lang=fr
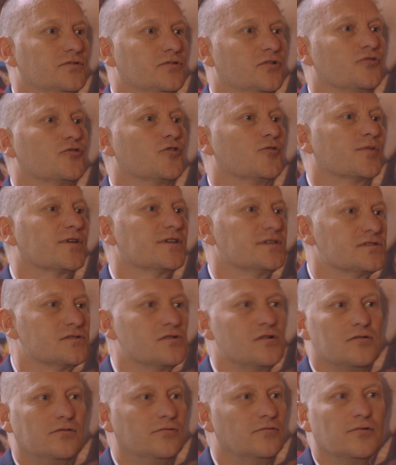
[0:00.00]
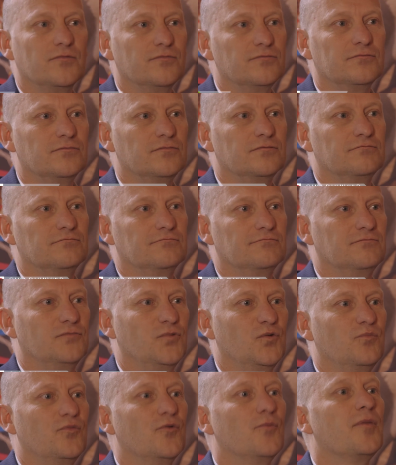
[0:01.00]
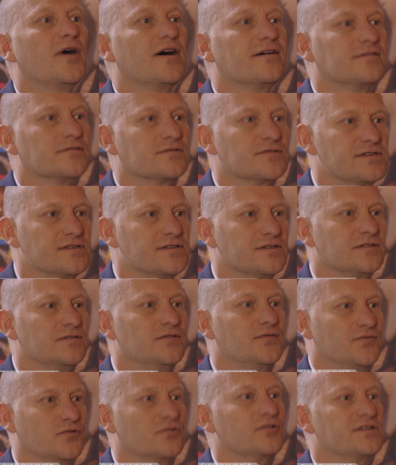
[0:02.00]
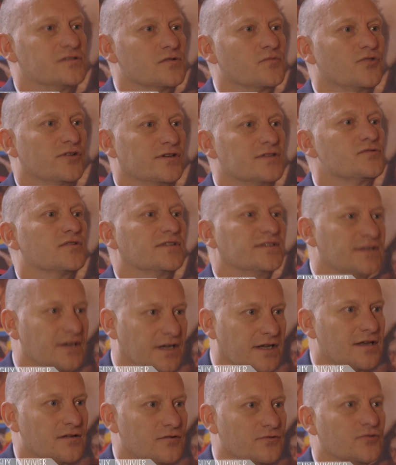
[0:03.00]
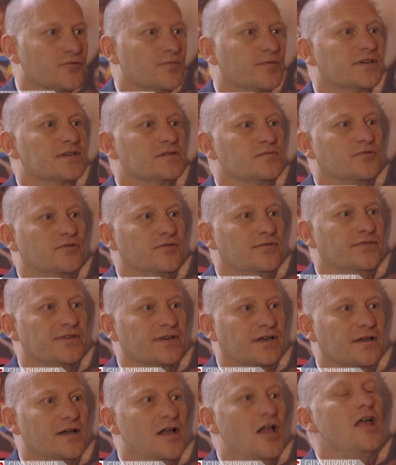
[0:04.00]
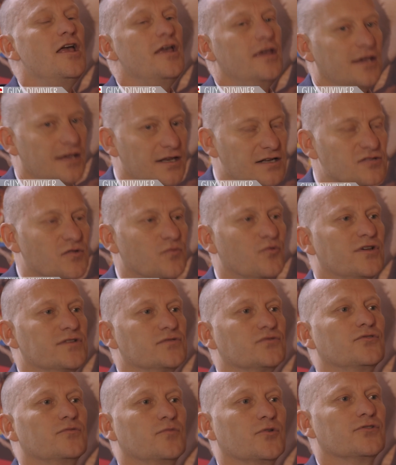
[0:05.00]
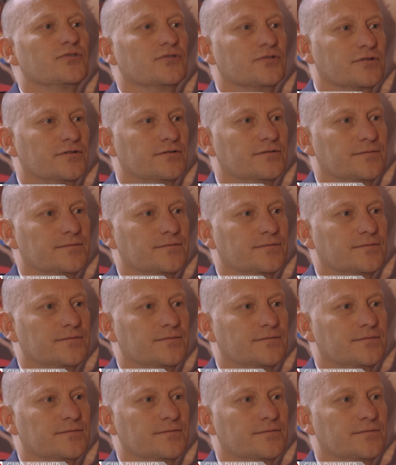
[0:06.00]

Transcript: L'entreprise seule ne, ne, peut pas avancer. Il faut que les employés soient derrière l'entreprise pour le faire. Et les employés sont demandeurs.